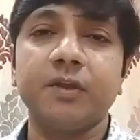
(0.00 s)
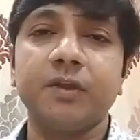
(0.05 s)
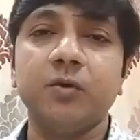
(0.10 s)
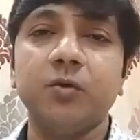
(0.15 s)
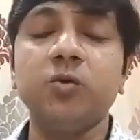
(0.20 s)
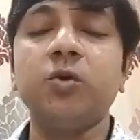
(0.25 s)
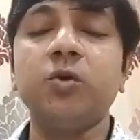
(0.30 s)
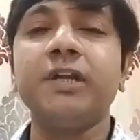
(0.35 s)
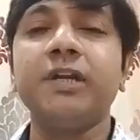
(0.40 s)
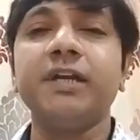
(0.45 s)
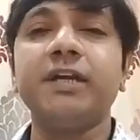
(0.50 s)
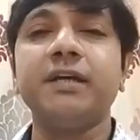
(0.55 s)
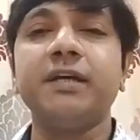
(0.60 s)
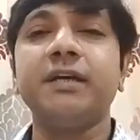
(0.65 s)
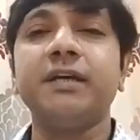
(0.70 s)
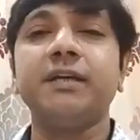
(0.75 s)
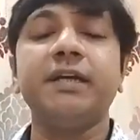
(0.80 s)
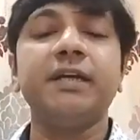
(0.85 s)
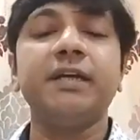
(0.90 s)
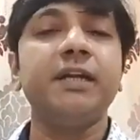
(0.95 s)
उन्होंने
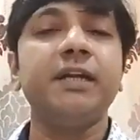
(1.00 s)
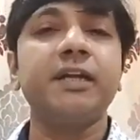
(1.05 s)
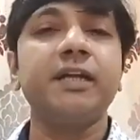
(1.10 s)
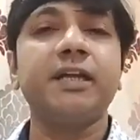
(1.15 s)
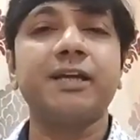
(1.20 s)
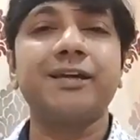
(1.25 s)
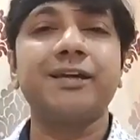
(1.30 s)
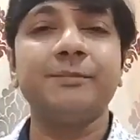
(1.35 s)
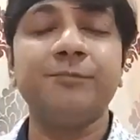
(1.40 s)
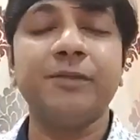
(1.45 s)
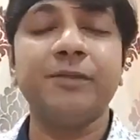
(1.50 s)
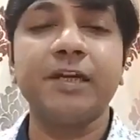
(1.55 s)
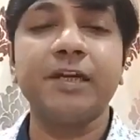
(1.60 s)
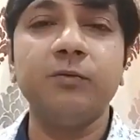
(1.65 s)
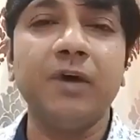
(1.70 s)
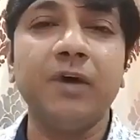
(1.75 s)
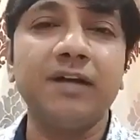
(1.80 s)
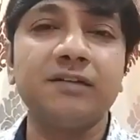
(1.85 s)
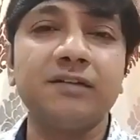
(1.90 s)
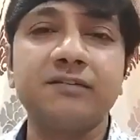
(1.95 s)
ये लड़के के
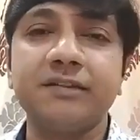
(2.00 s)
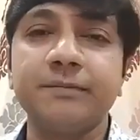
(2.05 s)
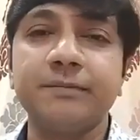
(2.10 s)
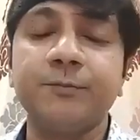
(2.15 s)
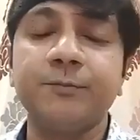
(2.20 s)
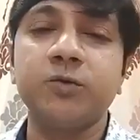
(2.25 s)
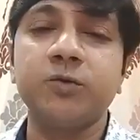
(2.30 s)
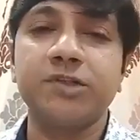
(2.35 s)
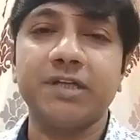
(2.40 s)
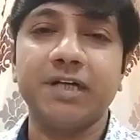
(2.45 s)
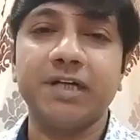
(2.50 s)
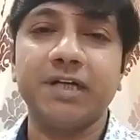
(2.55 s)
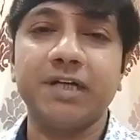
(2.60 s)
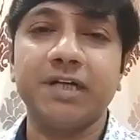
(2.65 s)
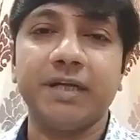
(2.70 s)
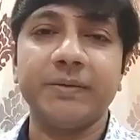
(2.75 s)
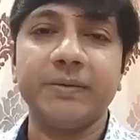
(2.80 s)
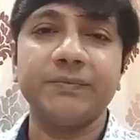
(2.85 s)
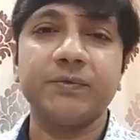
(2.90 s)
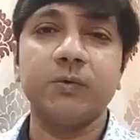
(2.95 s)
परिवार से पूछा
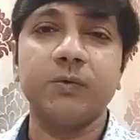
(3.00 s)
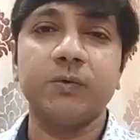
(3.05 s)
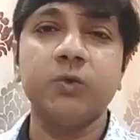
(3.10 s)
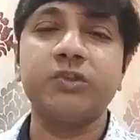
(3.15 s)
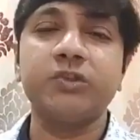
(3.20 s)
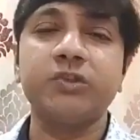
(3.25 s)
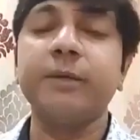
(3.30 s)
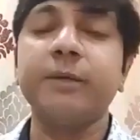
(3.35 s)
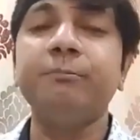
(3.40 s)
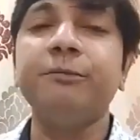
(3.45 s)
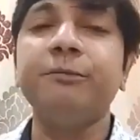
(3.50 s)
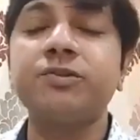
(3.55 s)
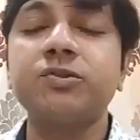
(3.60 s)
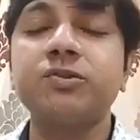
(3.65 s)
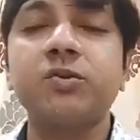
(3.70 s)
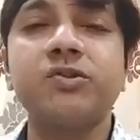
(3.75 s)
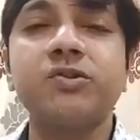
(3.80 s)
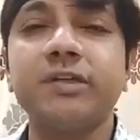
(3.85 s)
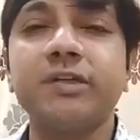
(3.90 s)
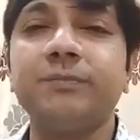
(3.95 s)
उसके
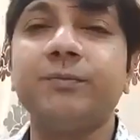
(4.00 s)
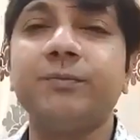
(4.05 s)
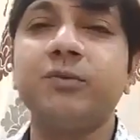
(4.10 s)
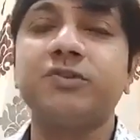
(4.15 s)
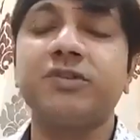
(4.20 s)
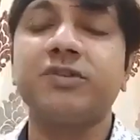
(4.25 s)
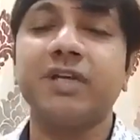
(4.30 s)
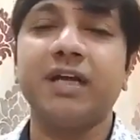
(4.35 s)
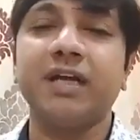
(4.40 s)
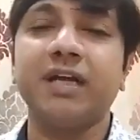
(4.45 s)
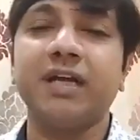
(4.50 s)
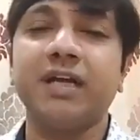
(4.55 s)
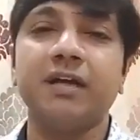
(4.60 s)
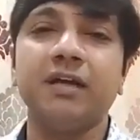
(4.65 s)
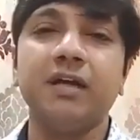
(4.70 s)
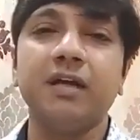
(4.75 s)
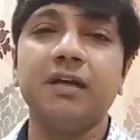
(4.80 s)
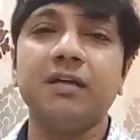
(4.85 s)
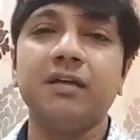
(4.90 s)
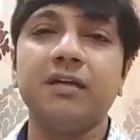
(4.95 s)
मित्रों से पूछा
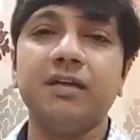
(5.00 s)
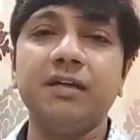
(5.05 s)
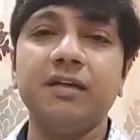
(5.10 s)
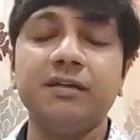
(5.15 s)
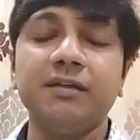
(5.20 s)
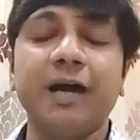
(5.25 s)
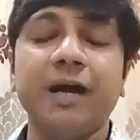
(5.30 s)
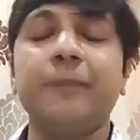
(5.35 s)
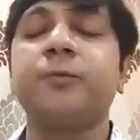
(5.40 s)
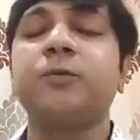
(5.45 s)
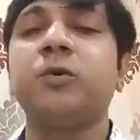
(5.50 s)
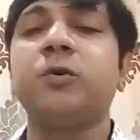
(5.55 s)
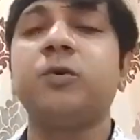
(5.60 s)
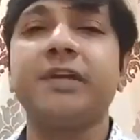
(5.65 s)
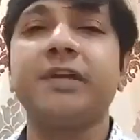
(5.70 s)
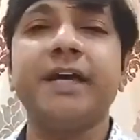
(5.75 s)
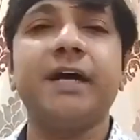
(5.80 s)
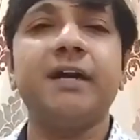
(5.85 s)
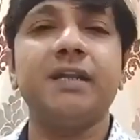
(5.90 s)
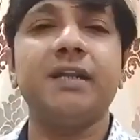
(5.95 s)
कि आपको
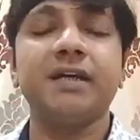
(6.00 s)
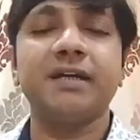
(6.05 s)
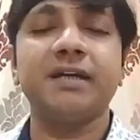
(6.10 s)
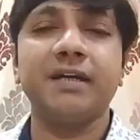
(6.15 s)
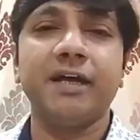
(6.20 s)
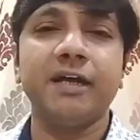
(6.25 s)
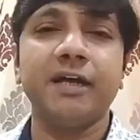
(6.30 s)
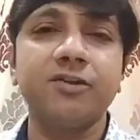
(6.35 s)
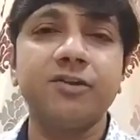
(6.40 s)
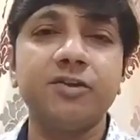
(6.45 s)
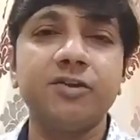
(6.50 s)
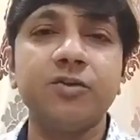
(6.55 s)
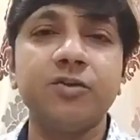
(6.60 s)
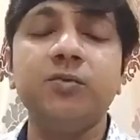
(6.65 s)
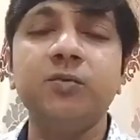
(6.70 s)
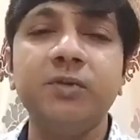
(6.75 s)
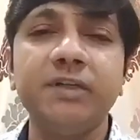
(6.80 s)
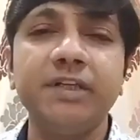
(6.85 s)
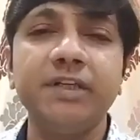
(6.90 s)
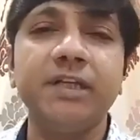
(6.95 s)
क्या लग रहा है क्यों ये